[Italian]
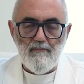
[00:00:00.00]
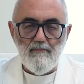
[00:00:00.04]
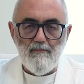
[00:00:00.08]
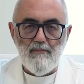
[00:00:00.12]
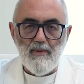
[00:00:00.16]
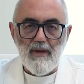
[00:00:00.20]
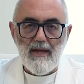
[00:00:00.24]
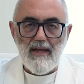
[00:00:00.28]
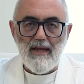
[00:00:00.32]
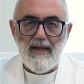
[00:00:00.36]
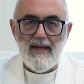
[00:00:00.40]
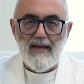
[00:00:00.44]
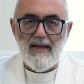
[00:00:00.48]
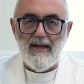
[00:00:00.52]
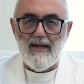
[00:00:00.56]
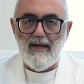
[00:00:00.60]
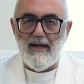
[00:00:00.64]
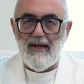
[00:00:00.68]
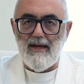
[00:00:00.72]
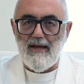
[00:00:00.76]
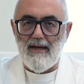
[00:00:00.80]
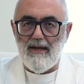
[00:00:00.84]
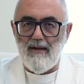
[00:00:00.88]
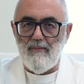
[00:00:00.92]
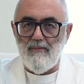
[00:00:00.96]
Perché la
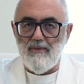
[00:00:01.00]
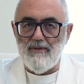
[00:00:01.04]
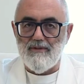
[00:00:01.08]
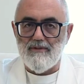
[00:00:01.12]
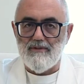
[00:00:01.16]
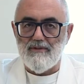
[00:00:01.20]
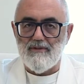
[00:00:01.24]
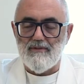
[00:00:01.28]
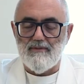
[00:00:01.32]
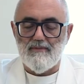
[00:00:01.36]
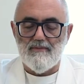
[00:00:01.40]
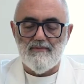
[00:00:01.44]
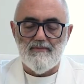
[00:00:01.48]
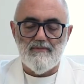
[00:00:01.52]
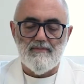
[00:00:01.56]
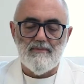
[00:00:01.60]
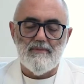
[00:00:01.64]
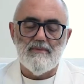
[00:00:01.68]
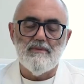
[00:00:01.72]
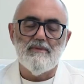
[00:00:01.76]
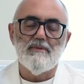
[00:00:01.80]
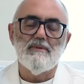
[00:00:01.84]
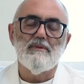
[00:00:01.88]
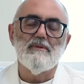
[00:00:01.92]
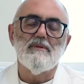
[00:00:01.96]
cannabis?
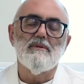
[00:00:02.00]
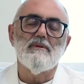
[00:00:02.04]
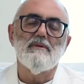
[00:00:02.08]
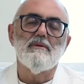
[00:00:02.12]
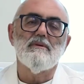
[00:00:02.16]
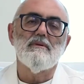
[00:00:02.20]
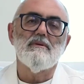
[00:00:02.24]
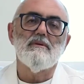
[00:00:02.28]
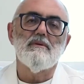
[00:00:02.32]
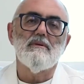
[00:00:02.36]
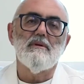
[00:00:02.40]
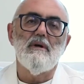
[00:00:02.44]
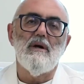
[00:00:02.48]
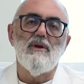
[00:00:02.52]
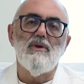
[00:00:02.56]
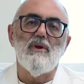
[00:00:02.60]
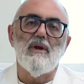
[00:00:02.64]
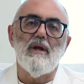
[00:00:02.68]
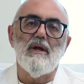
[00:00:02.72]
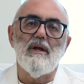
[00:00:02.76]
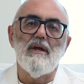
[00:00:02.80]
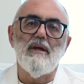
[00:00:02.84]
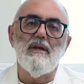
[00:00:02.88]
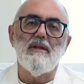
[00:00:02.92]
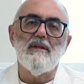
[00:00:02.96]

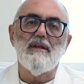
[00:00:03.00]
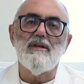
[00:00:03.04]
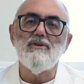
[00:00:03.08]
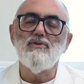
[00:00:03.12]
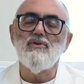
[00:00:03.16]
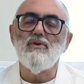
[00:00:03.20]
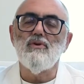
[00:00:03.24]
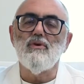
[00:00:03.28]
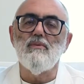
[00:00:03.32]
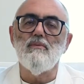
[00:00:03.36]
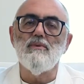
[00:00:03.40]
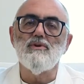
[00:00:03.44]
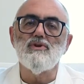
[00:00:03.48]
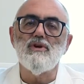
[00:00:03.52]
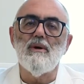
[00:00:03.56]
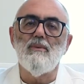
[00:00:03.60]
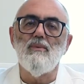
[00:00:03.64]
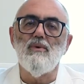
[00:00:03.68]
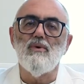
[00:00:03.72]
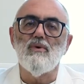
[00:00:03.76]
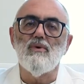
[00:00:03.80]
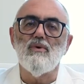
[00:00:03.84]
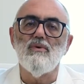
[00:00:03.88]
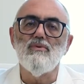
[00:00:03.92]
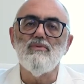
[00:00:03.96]
Allora, intanto
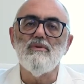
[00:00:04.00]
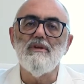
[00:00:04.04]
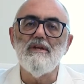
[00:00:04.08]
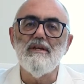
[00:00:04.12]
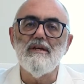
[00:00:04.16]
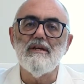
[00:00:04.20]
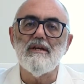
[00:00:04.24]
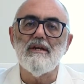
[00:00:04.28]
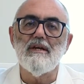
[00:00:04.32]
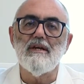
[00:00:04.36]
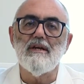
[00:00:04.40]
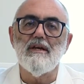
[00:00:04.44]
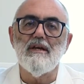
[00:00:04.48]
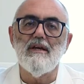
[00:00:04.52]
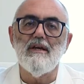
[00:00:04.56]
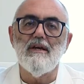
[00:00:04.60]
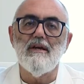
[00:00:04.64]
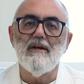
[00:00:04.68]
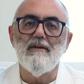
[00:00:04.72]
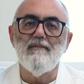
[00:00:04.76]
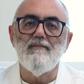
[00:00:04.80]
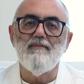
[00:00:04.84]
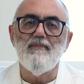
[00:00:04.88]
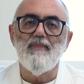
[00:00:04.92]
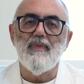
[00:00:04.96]
cominciamo col dire
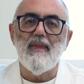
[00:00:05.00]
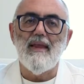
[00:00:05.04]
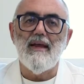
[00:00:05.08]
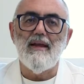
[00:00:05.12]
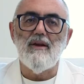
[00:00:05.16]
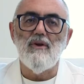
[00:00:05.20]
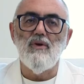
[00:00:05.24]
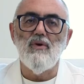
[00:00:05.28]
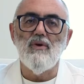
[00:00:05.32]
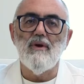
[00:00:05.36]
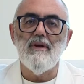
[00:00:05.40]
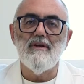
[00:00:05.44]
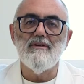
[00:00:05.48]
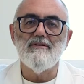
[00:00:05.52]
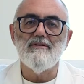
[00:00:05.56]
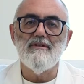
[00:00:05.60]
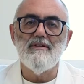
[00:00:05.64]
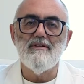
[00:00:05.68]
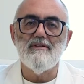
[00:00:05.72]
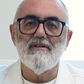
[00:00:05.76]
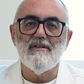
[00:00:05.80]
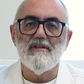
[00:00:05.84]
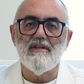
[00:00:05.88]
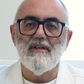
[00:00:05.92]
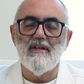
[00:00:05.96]
che non
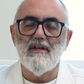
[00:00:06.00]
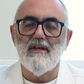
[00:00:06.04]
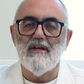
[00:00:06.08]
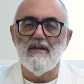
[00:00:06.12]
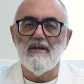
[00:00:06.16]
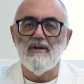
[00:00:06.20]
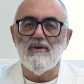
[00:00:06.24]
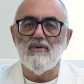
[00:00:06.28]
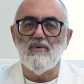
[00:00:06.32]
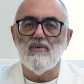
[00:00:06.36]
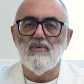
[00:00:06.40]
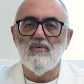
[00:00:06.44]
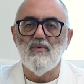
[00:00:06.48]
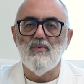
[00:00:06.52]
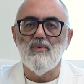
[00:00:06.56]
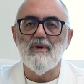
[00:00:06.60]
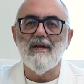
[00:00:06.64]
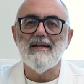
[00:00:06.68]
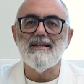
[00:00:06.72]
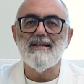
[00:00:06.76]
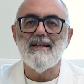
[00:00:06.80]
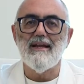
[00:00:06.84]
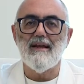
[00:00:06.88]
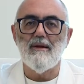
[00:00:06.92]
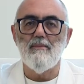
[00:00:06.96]
esiste
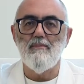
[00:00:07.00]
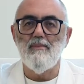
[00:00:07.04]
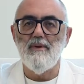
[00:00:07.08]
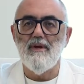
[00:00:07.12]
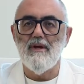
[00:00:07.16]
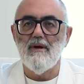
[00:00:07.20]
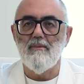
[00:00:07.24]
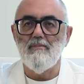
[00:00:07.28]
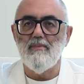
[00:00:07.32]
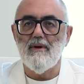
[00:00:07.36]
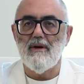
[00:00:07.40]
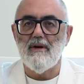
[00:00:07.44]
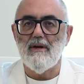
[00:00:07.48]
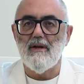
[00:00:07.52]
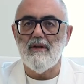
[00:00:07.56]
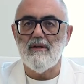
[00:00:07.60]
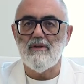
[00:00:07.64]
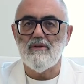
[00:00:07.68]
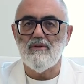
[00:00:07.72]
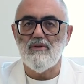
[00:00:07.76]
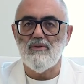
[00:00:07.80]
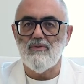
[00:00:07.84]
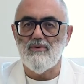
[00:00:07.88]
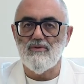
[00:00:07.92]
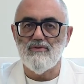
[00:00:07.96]
una terapia per
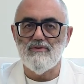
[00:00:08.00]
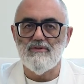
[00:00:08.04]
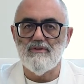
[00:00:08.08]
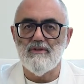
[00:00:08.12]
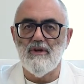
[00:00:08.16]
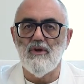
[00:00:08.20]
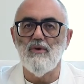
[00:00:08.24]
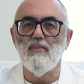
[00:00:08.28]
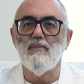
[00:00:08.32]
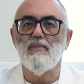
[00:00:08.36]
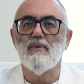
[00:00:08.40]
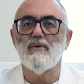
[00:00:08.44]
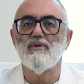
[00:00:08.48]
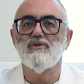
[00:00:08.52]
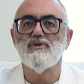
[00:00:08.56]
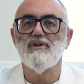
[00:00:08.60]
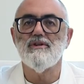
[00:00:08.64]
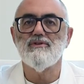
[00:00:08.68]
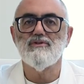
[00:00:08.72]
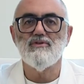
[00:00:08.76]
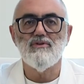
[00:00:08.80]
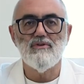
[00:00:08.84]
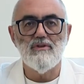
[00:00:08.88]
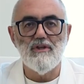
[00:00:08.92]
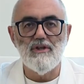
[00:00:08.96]
l'artrosi, è un
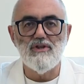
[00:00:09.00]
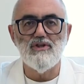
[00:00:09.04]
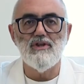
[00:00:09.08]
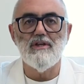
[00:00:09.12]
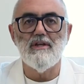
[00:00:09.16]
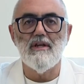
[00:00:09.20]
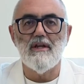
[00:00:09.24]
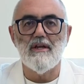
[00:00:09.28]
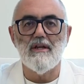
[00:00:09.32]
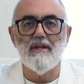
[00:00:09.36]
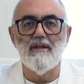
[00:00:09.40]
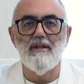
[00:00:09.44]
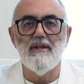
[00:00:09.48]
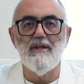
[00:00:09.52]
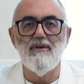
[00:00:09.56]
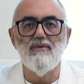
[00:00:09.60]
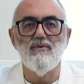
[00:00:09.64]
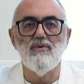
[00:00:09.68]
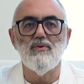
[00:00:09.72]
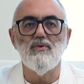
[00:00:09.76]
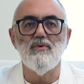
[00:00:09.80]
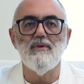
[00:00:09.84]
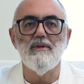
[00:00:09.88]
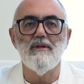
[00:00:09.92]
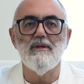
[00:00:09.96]
processo
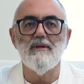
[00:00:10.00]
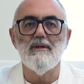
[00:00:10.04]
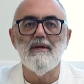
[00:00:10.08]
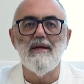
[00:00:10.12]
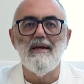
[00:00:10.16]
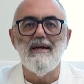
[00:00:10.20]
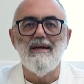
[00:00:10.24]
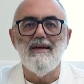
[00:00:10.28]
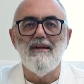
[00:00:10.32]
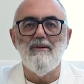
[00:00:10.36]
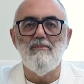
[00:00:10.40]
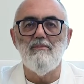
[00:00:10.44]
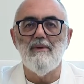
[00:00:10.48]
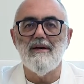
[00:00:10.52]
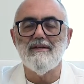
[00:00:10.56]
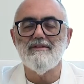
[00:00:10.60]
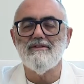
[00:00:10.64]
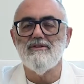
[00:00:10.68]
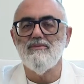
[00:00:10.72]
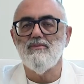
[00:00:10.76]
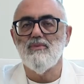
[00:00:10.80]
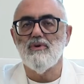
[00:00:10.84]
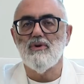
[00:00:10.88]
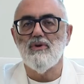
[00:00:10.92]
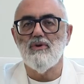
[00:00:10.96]
degenerativo, quindi il
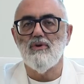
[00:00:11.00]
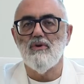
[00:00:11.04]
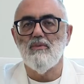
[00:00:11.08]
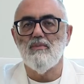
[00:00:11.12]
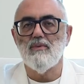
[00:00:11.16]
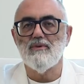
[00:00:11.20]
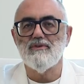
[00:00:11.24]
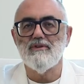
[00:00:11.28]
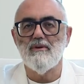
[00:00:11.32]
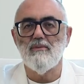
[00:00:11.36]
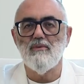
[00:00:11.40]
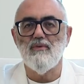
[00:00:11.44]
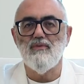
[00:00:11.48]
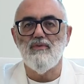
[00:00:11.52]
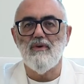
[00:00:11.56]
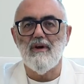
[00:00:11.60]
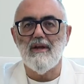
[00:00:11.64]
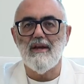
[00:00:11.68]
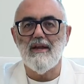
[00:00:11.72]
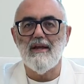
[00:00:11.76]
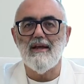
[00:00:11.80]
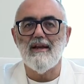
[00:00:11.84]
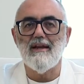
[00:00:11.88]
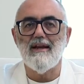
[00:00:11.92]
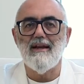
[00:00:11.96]
massimo che noi possiamo
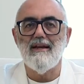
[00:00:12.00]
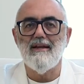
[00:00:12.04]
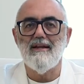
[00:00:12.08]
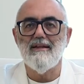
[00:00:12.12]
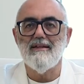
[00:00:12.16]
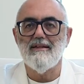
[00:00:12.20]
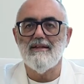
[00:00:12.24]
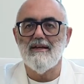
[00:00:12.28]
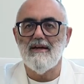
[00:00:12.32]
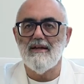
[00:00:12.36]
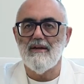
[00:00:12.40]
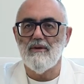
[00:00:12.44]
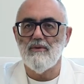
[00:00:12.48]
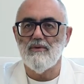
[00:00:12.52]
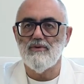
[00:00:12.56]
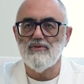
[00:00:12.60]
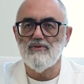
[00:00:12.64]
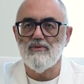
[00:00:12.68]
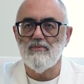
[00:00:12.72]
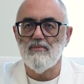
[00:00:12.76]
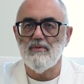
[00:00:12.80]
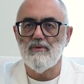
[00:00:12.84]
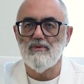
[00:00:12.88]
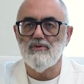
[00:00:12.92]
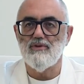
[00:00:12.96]
fare è rallentare
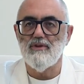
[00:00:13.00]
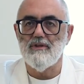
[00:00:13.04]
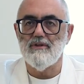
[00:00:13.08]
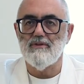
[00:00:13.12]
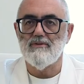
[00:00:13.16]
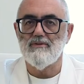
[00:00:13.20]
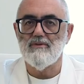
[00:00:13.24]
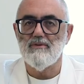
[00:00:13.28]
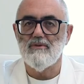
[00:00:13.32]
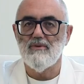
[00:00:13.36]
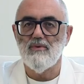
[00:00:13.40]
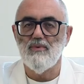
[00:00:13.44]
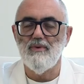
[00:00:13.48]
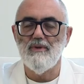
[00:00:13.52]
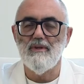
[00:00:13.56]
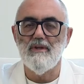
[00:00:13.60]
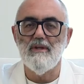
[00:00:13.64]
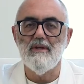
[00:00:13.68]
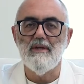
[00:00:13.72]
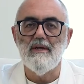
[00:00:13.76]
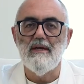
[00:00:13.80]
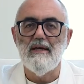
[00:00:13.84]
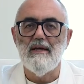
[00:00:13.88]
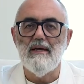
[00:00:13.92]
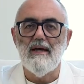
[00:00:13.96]
questo processo.
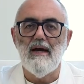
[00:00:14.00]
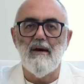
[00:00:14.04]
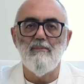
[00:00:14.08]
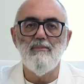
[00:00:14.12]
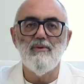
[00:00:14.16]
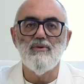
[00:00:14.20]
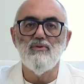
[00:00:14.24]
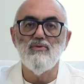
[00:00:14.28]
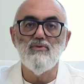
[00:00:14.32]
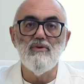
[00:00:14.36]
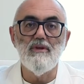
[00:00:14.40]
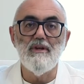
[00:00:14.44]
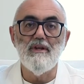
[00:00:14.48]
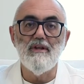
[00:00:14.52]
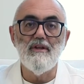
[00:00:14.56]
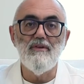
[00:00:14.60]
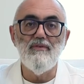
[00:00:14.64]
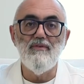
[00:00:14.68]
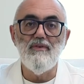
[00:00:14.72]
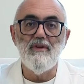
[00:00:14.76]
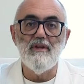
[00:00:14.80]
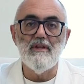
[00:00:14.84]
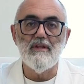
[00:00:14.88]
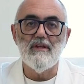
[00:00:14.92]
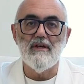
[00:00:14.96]
Quindi abitudini di
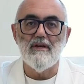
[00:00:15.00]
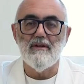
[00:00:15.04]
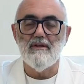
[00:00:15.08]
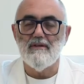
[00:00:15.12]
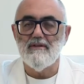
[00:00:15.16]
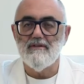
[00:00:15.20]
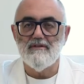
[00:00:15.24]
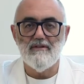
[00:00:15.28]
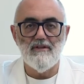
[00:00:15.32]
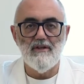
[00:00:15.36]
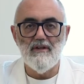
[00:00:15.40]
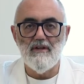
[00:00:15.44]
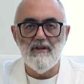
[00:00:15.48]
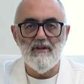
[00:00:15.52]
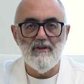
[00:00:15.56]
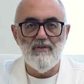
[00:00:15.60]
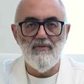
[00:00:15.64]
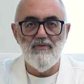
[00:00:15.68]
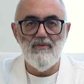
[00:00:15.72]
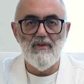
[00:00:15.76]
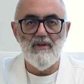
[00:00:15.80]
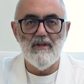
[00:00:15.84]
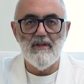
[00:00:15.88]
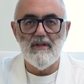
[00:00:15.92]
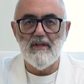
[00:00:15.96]
vita, stile di
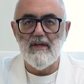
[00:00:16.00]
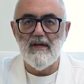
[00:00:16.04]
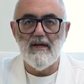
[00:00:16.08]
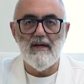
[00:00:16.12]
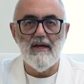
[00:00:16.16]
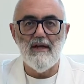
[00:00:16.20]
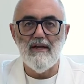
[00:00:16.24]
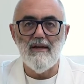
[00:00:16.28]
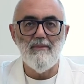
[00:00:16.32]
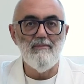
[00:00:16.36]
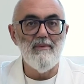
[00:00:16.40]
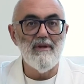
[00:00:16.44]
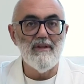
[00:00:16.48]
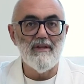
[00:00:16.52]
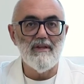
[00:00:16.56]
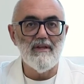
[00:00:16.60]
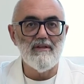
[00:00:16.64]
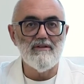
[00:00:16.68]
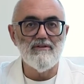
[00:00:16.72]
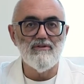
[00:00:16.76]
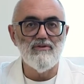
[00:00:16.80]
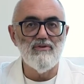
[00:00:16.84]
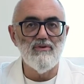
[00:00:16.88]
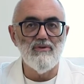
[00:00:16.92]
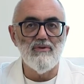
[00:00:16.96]
vita,
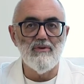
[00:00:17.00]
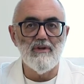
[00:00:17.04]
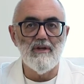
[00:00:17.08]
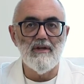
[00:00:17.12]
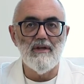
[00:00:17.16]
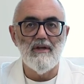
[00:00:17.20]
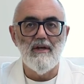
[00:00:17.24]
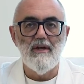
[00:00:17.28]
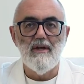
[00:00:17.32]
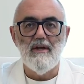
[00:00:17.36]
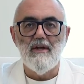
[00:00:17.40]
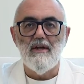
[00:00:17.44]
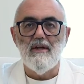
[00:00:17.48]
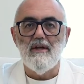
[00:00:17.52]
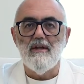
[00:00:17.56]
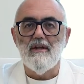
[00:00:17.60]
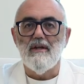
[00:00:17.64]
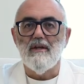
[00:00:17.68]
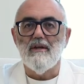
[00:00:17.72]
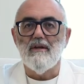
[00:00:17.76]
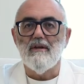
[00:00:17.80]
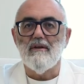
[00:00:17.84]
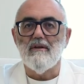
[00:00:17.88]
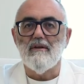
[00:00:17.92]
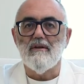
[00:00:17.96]
alimentazione,
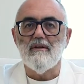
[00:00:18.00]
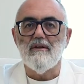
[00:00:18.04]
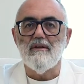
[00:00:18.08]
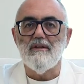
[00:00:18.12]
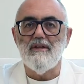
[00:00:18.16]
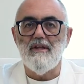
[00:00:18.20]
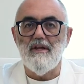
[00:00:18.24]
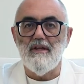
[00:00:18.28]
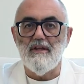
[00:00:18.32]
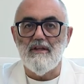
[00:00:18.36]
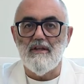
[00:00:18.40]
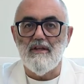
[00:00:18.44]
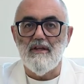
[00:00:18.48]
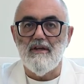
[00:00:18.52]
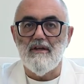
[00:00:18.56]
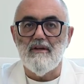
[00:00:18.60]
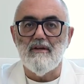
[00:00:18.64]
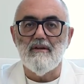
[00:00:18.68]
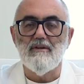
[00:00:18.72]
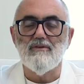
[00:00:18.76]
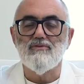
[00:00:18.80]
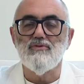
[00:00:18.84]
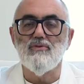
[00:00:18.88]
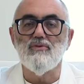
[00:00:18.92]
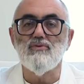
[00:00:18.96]

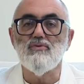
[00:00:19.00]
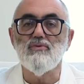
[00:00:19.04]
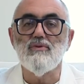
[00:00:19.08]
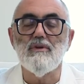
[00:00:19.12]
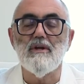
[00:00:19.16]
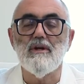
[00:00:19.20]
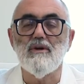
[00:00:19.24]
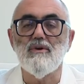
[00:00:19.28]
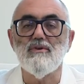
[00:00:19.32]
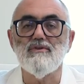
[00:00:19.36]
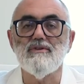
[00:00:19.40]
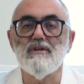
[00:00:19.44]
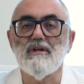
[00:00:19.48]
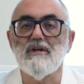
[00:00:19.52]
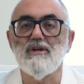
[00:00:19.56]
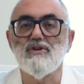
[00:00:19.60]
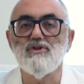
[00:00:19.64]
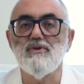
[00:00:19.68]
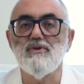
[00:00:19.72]
diete, sono tutte cose che